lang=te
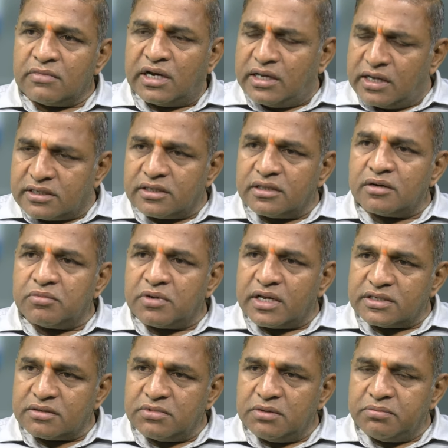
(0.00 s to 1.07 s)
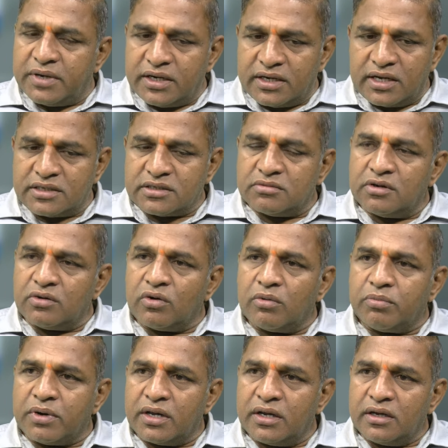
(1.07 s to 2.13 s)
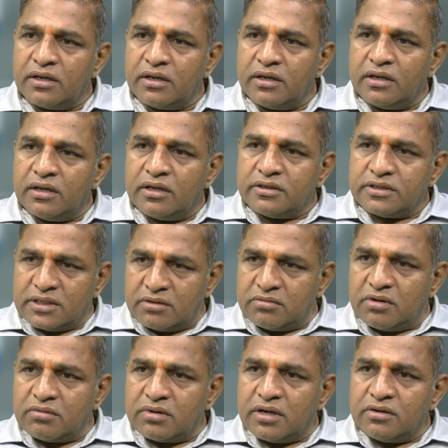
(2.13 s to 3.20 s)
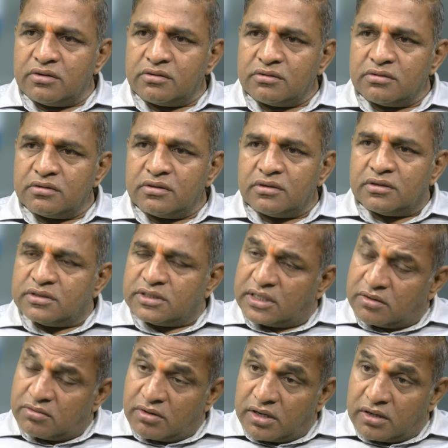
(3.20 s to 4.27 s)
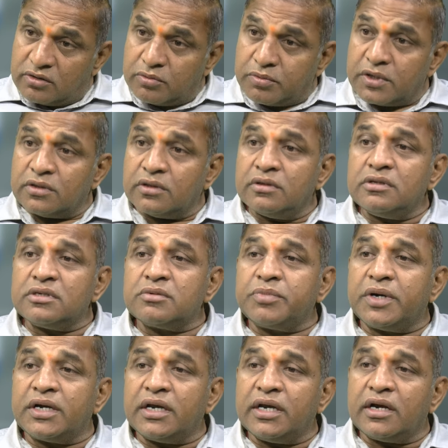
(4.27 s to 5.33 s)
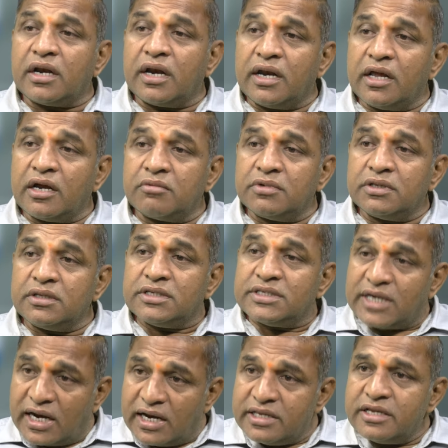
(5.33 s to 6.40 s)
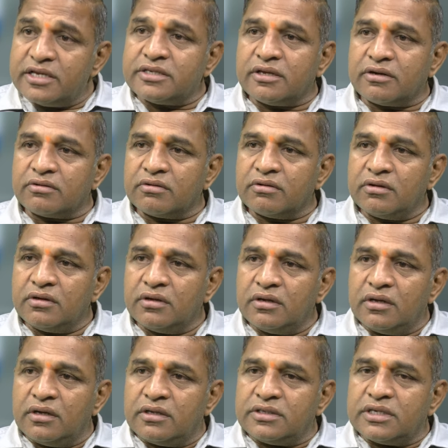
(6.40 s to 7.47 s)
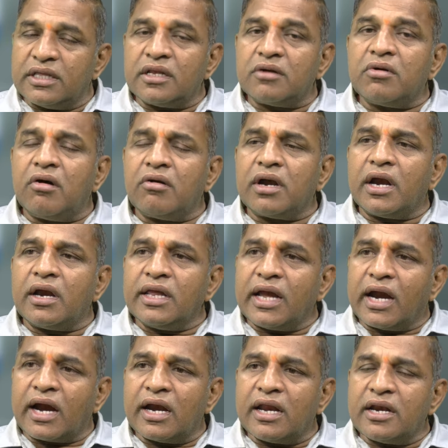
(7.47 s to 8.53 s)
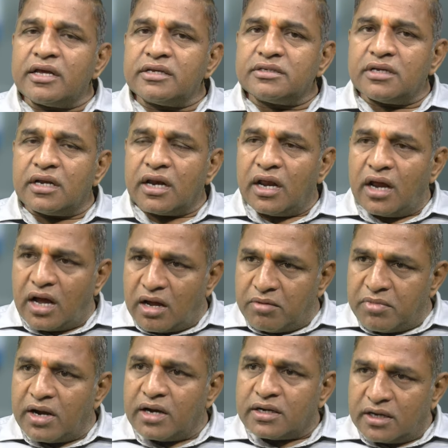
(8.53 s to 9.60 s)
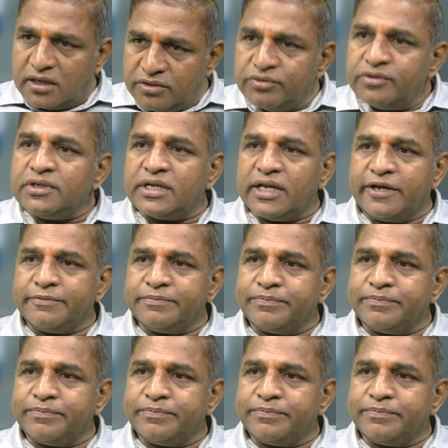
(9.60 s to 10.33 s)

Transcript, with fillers: అనేక సందర్భాలు అసెంబ్లీ బయట అసెంబ్లీ లోపల చంద్రబాబు నాయుడు చంద్రబాబు నాయుడుతో పాటు తెలుగుదేశం పార్టీ లీడర్లు అనేక మంది ఛాలెంజ్ చేశారు చంద్రబాబు నాయుడు ఎక్కడైనా సరే ఆ మాట అని ఉంటే